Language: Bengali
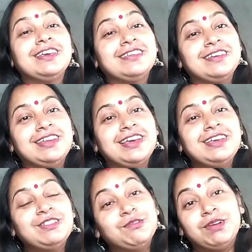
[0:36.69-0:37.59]
সেটাই
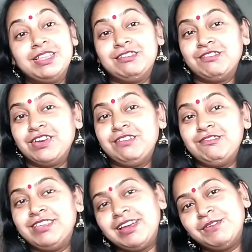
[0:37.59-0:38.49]
তোমাদের সঙ্গে একটু
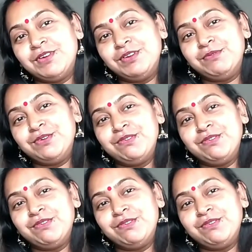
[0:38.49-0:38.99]
শেয়ার করে নেব